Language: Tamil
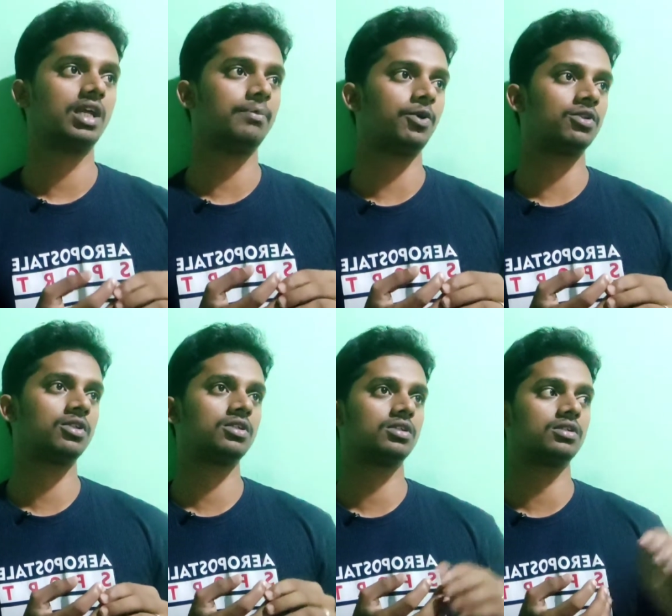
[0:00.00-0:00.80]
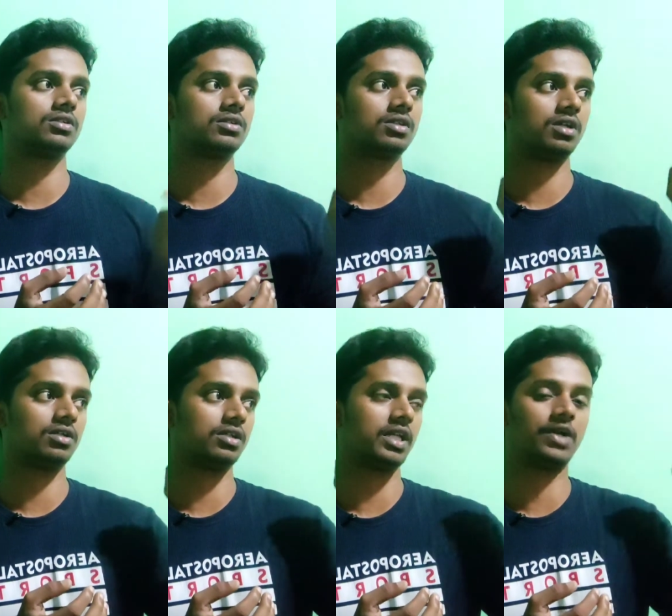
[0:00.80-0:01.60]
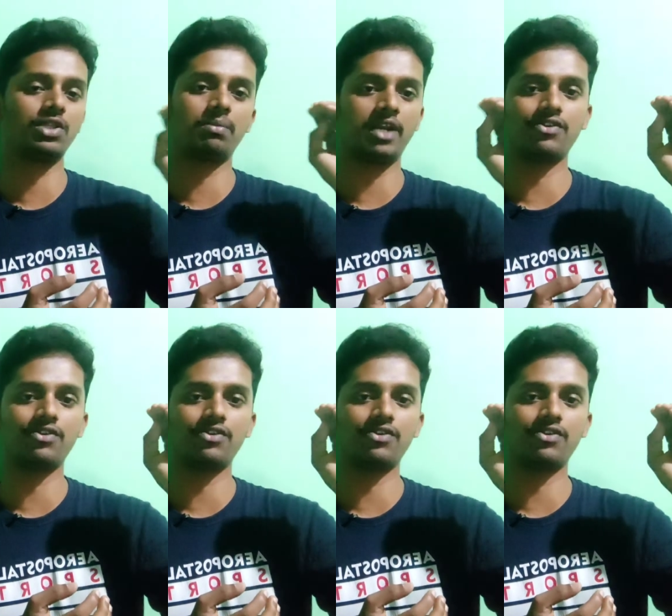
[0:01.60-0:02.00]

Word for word: இப்போ வந்து இங்கே வந்து